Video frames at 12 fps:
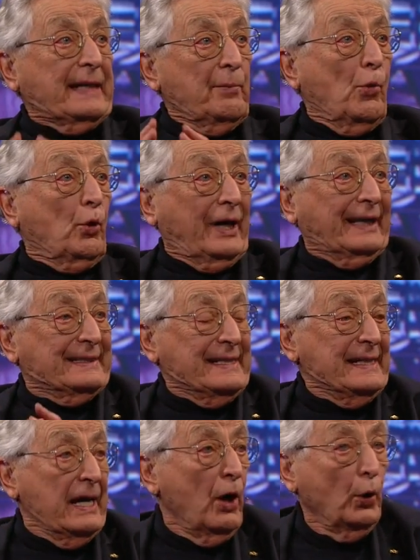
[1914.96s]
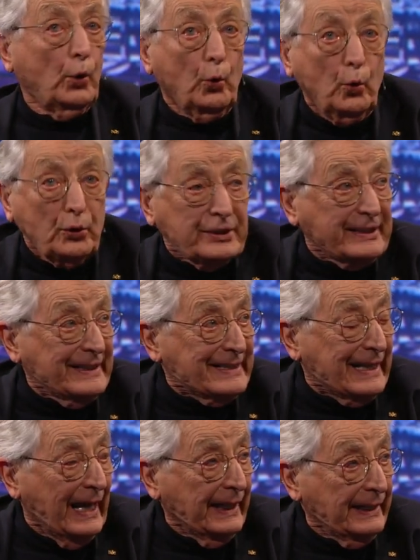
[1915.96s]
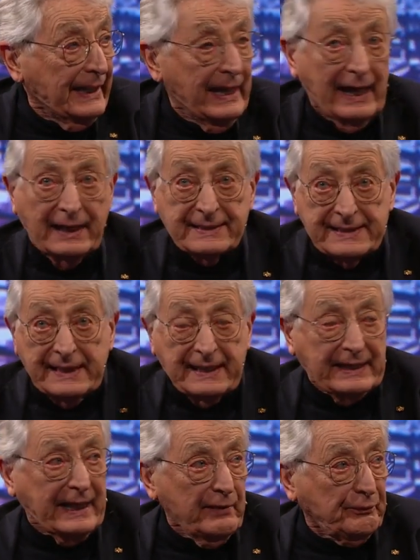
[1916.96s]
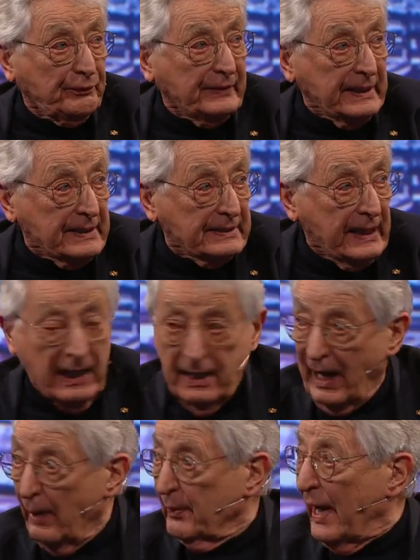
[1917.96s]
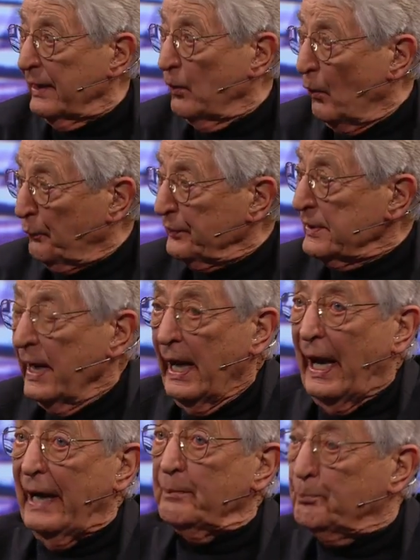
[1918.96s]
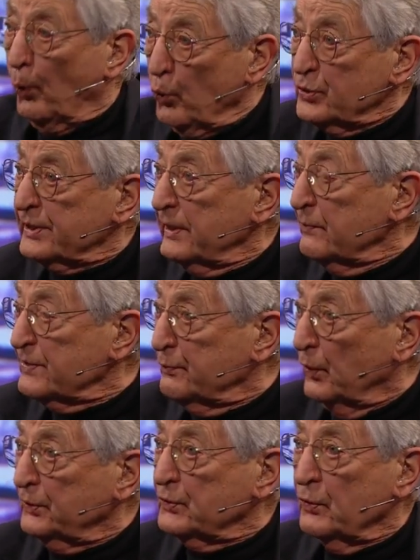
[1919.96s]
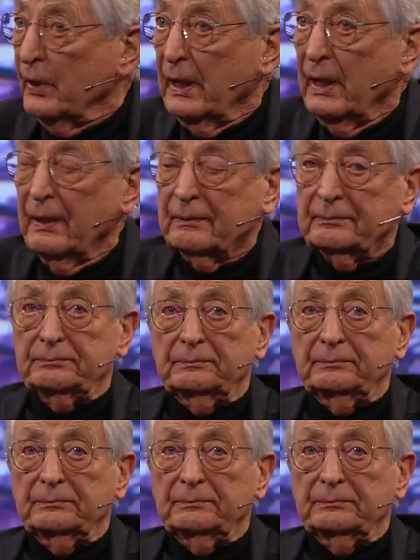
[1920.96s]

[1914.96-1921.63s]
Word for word: Demokratie gut getan, mhm. hat sie gekräftigt. Der Aber ein, offen, damals gehört, ein positives Wort. So. Ja.